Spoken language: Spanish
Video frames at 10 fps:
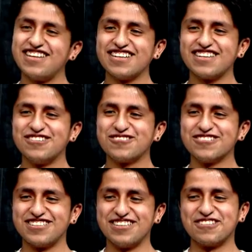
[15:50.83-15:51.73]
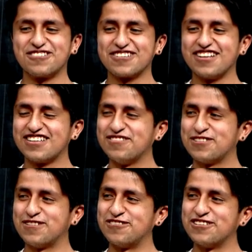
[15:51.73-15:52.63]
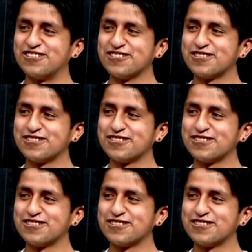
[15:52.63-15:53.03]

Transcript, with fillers: diría que no considero Rocket League de mis favoritos.